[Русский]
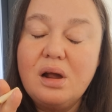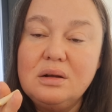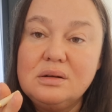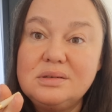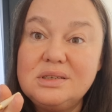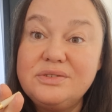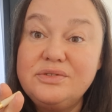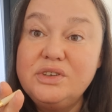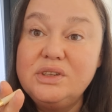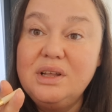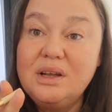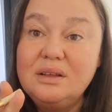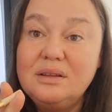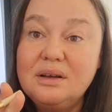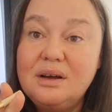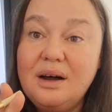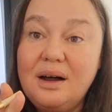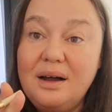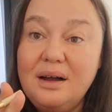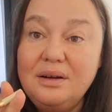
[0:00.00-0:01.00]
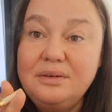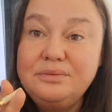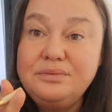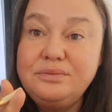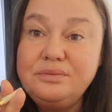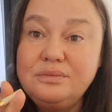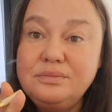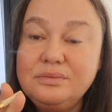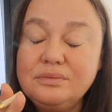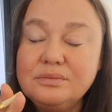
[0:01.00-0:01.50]
С ВДНХ.
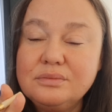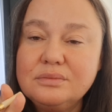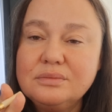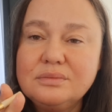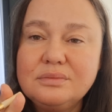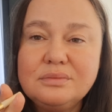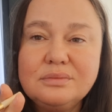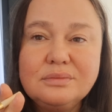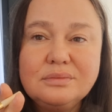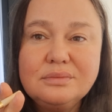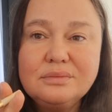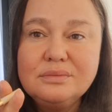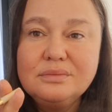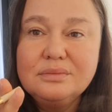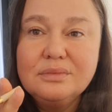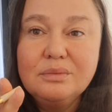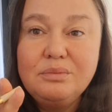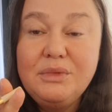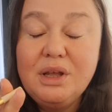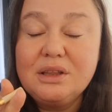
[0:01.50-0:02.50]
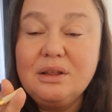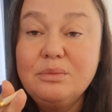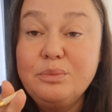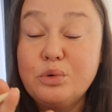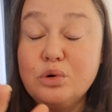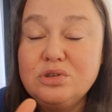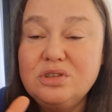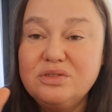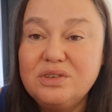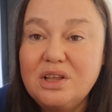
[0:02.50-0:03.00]
Я там
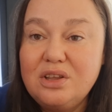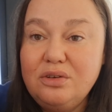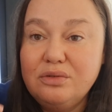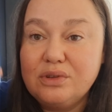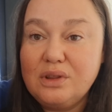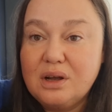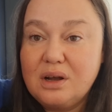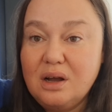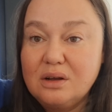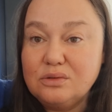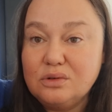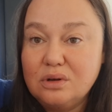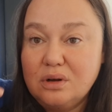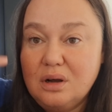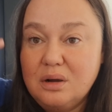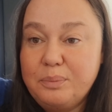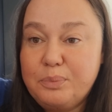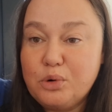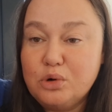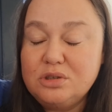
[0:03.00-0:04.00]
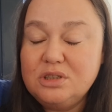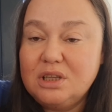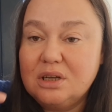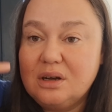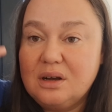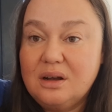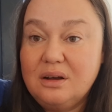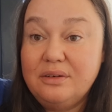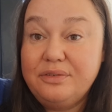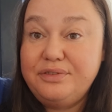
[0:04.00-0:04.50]
просто, знаете, вот такая просто
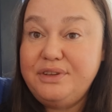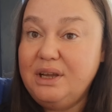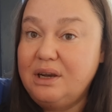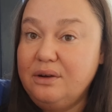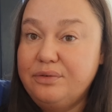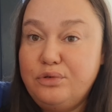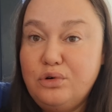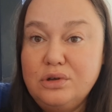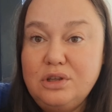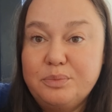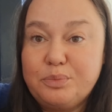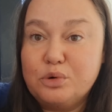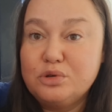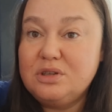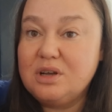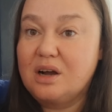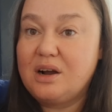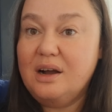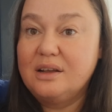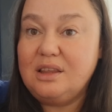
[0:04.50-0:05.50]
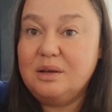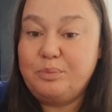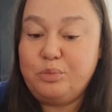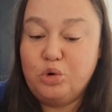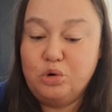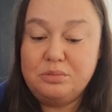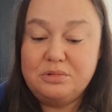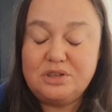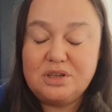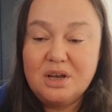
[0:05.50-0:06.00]
в телефоне просто какая-то
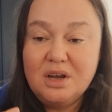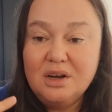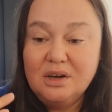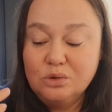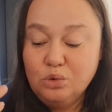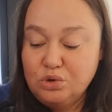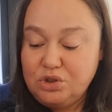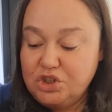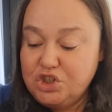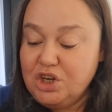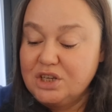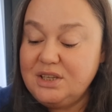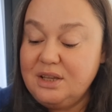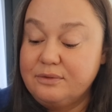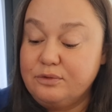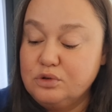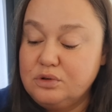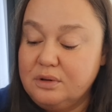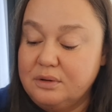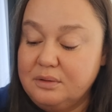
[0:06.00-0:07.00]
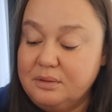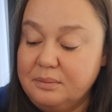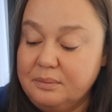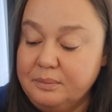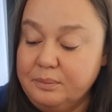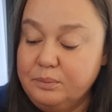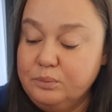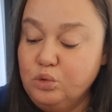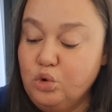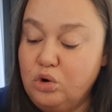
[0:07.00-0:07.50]
помесь. Но сейчас я вот
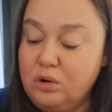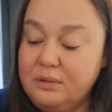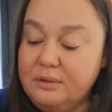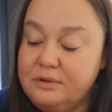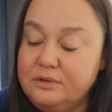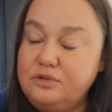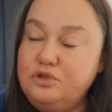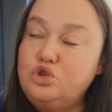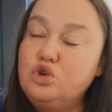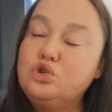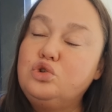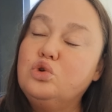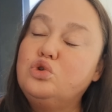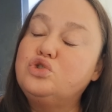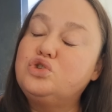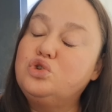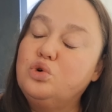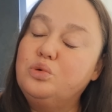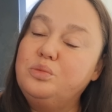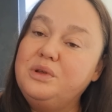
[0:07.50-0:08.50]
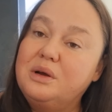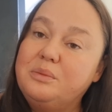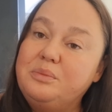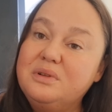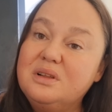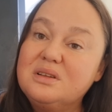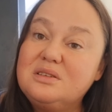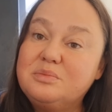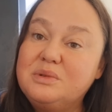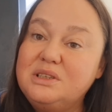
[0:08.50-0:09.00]
ну, все то, что у меня
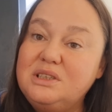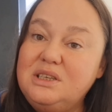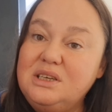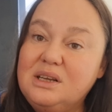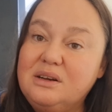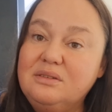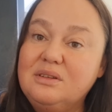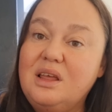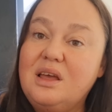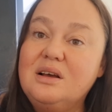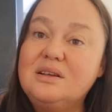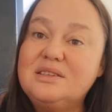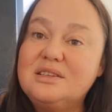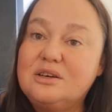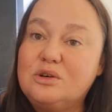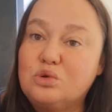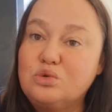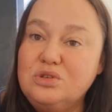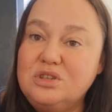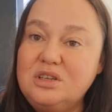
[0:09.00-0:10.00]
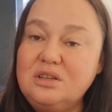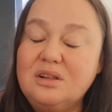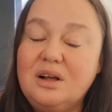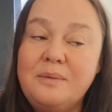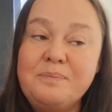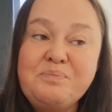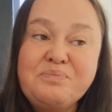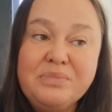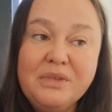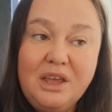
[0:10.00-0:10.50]
было смонтировано, я их
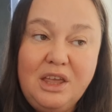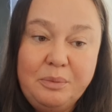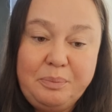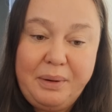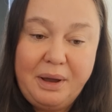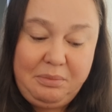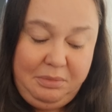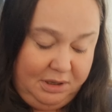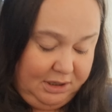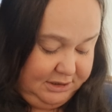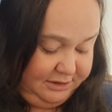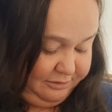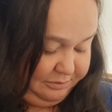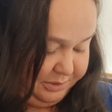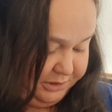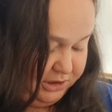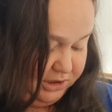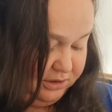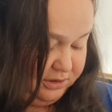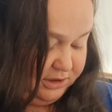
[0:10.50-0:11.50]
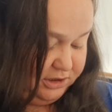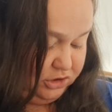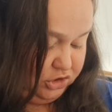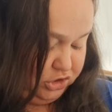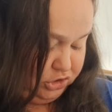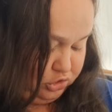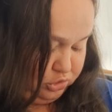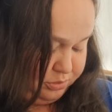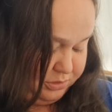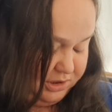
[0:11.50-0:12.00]
загрузила и память освободила.
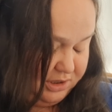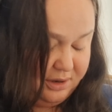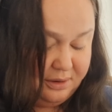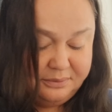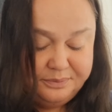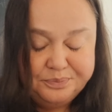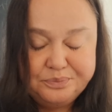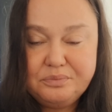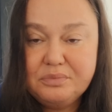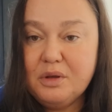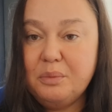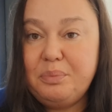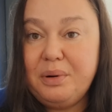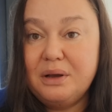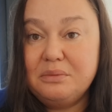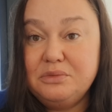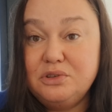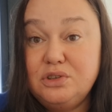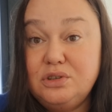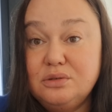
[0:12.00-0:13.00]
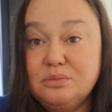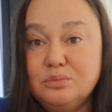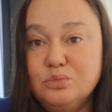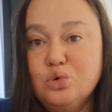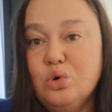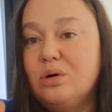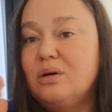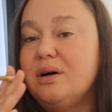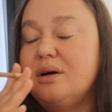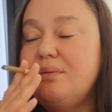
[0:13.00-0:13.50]
Сейчас у меня памяти
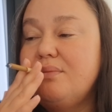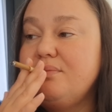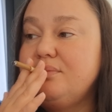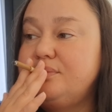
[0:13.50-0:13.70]
много.